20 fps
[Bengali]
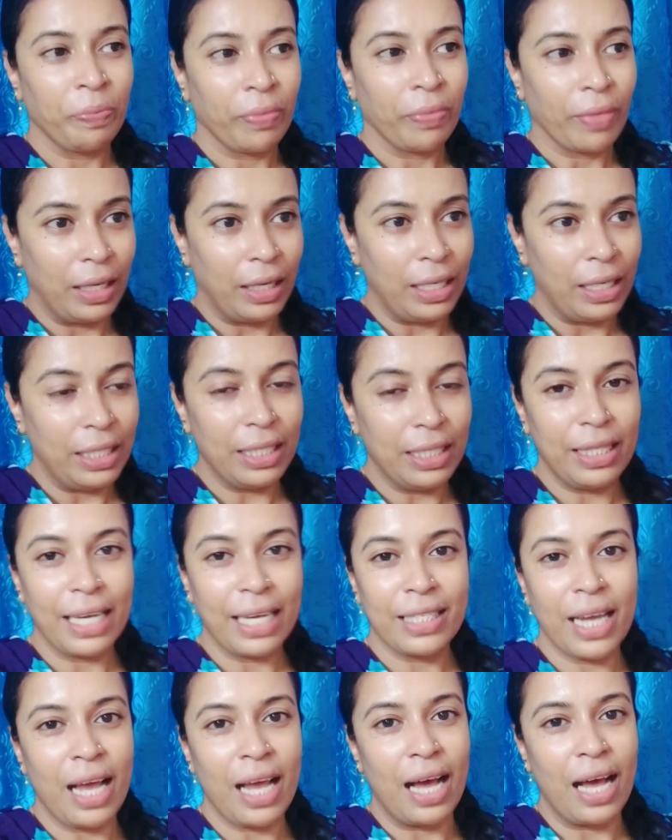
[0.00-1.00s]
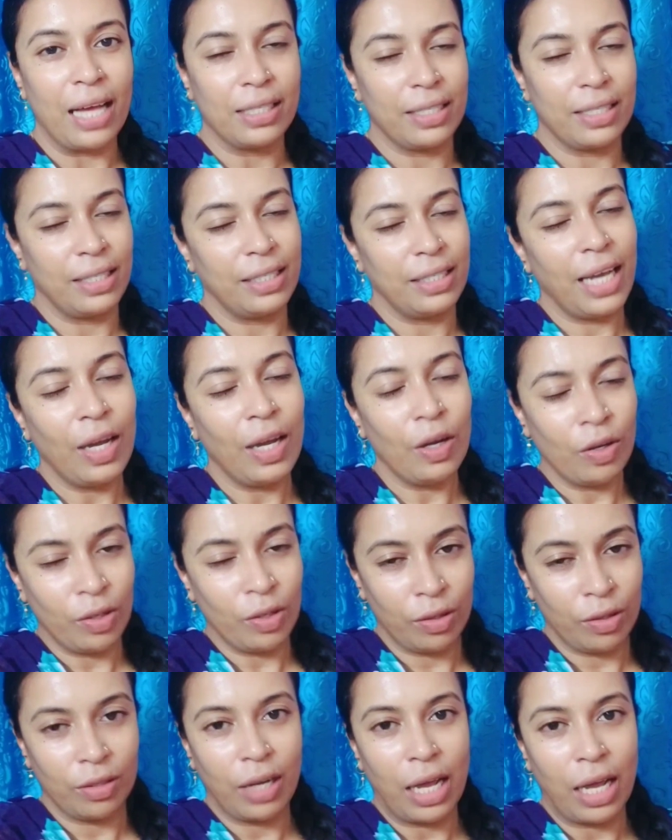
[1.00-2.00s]
নিজে দেখছে আর হাসছি যাই হোক
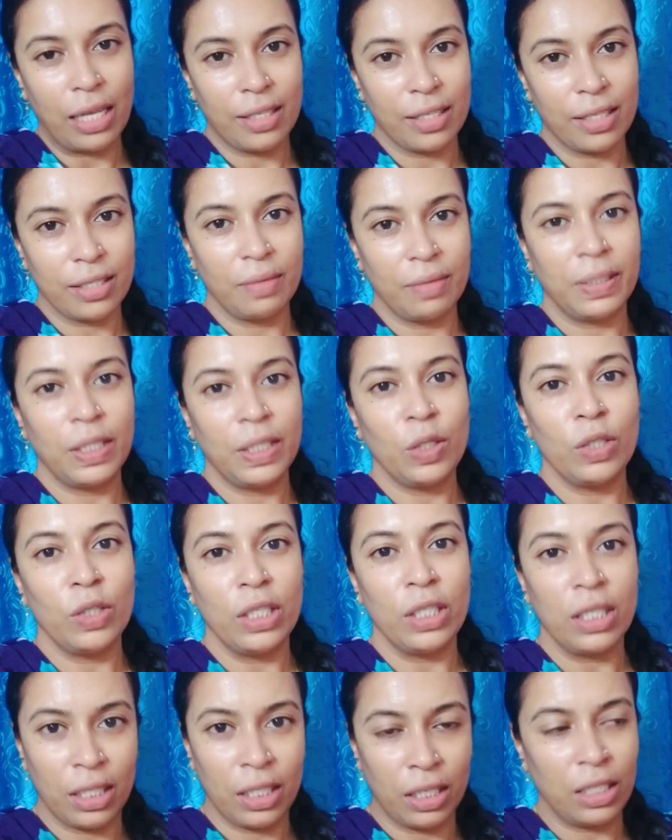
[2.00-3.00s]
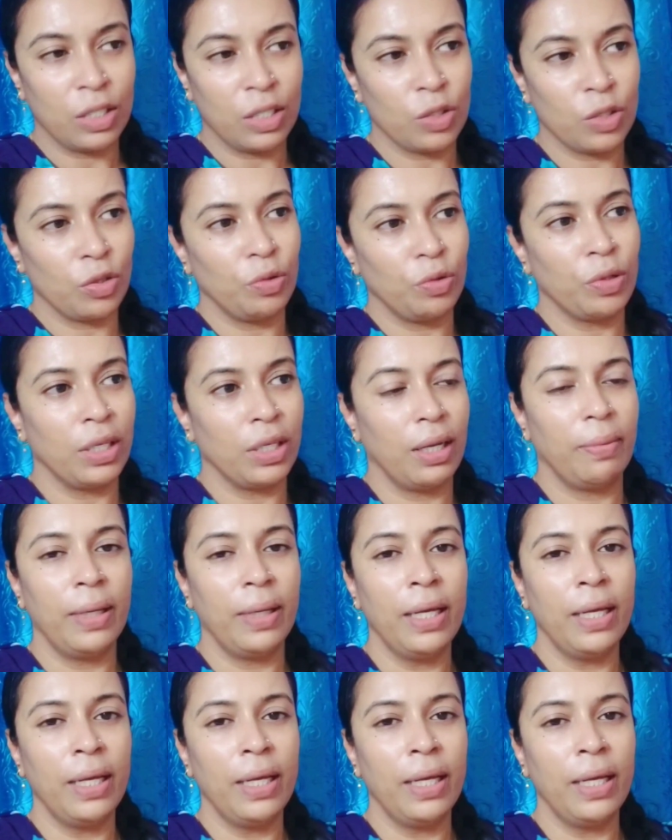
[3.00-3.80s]
হ্যাঁ, আস্তে আস্তে ভিডিও দিতে দিতে নিশ্চয়ই উঠে যাবে